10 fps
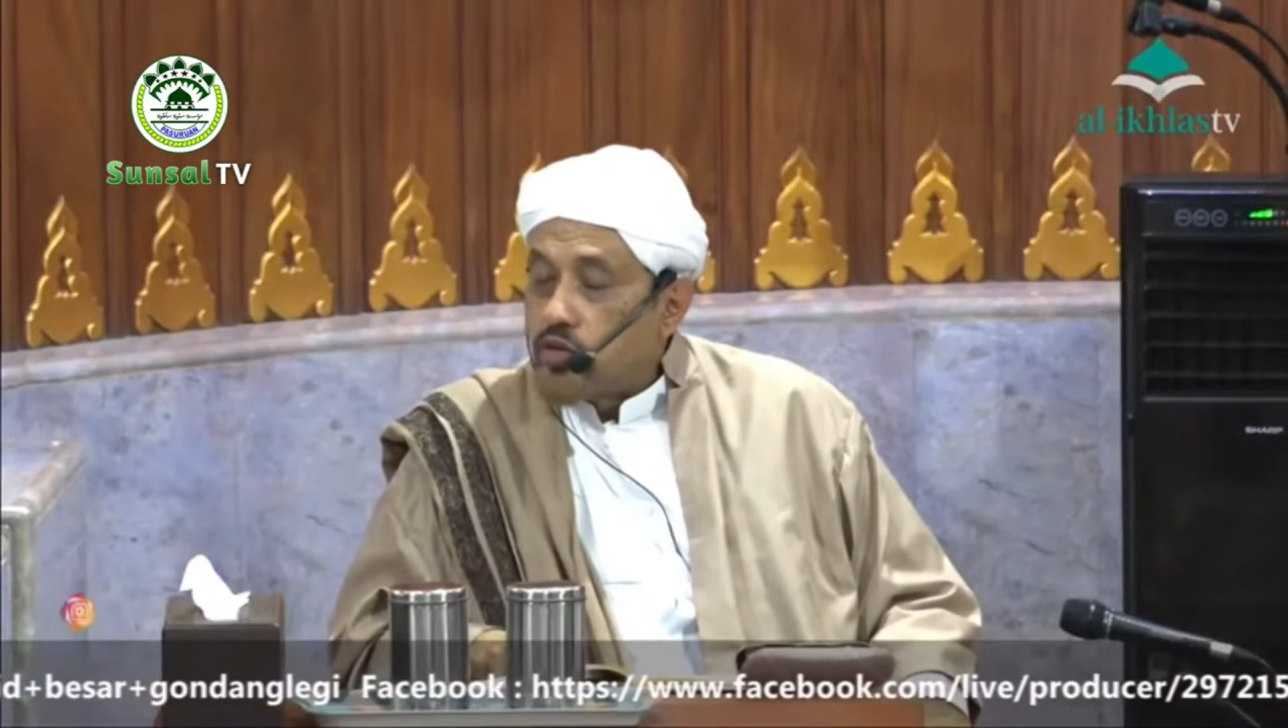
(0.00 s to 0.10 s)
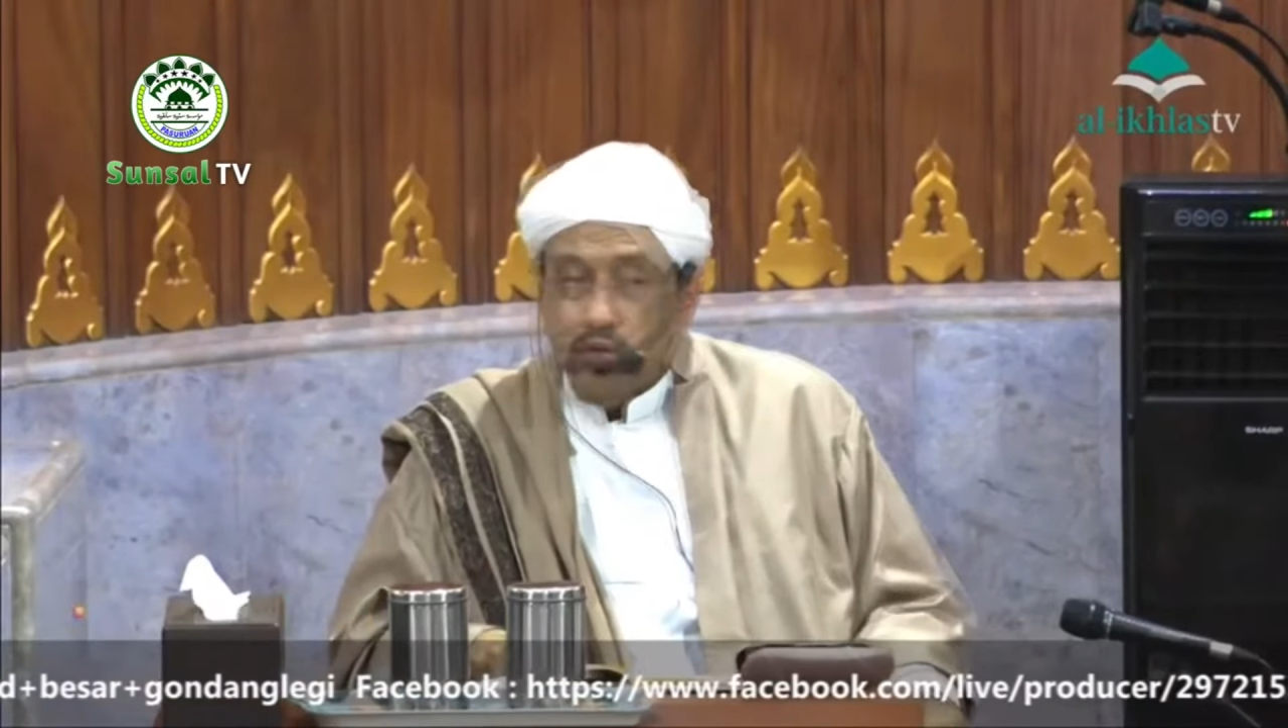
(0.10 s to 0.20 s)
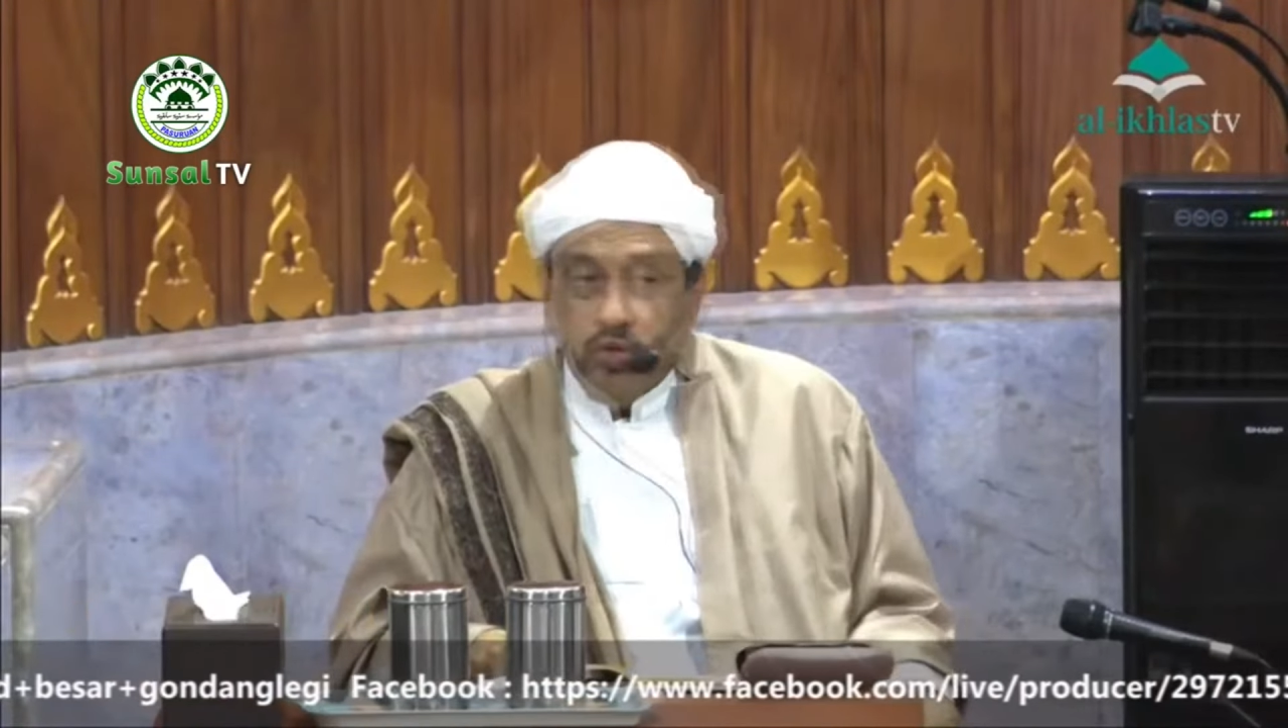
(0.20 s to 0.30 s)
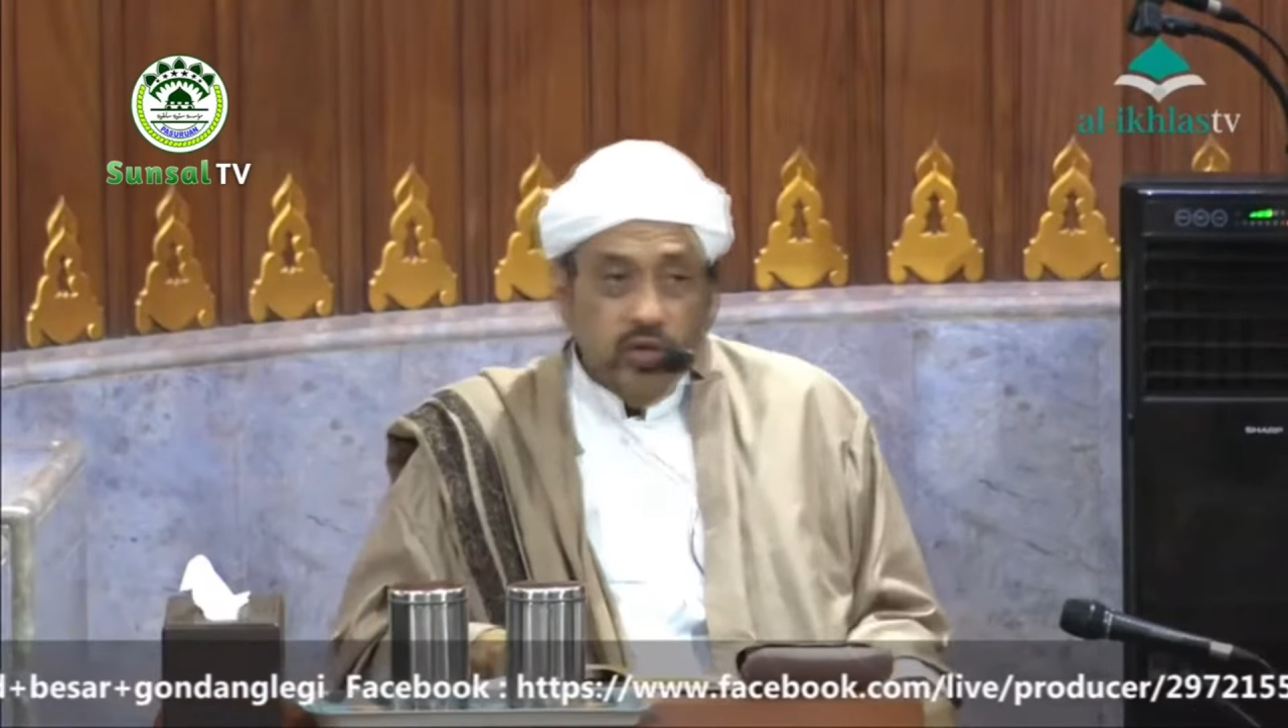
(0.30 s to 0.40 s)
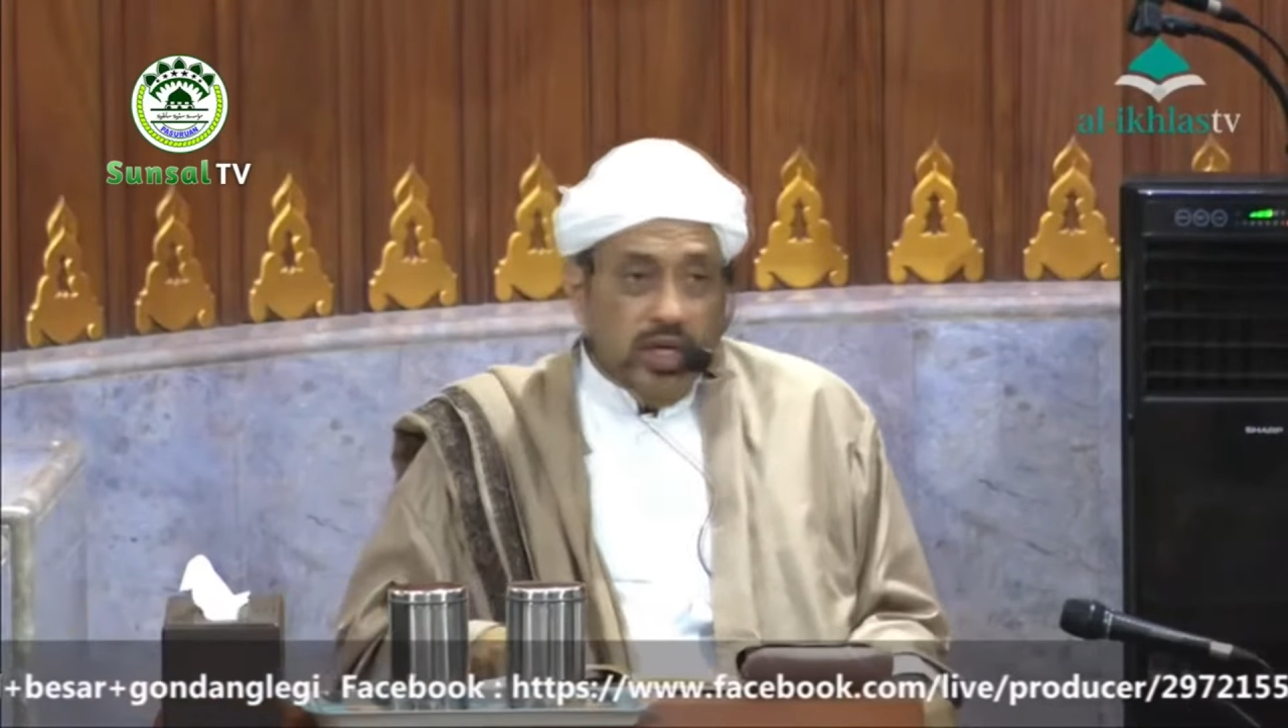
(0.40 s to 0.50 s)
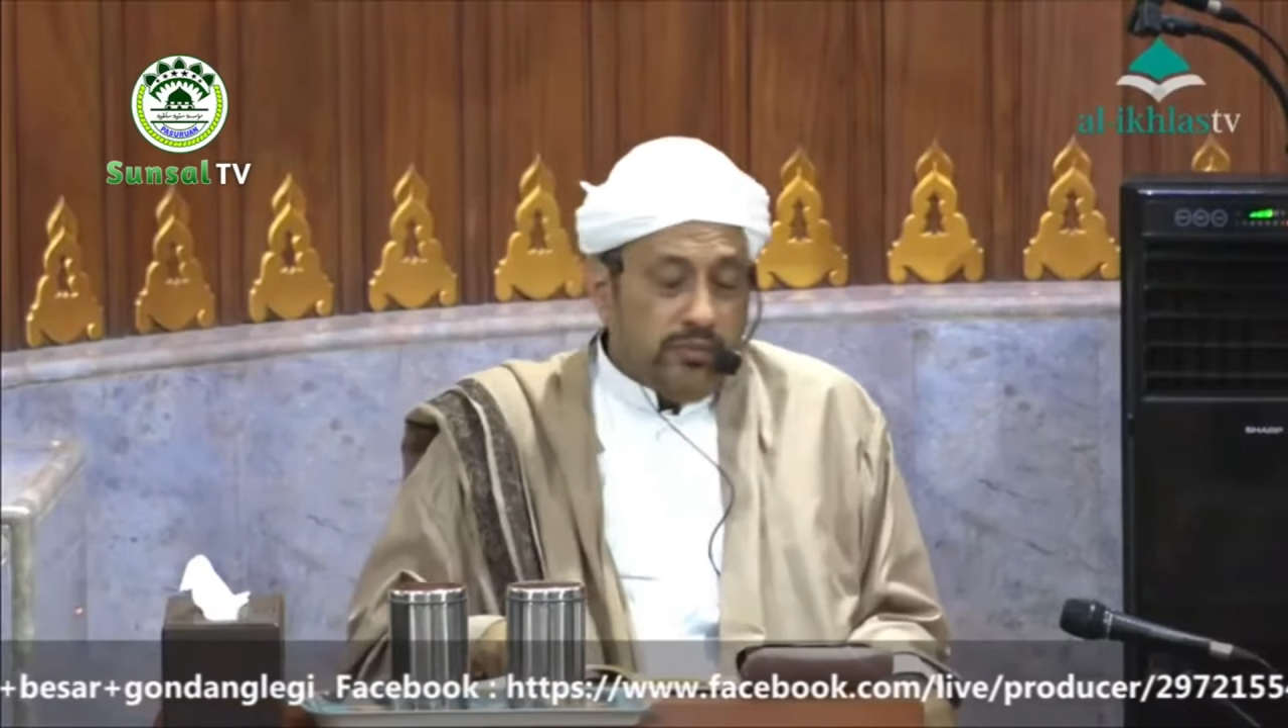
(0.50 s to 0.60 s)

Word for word: Justru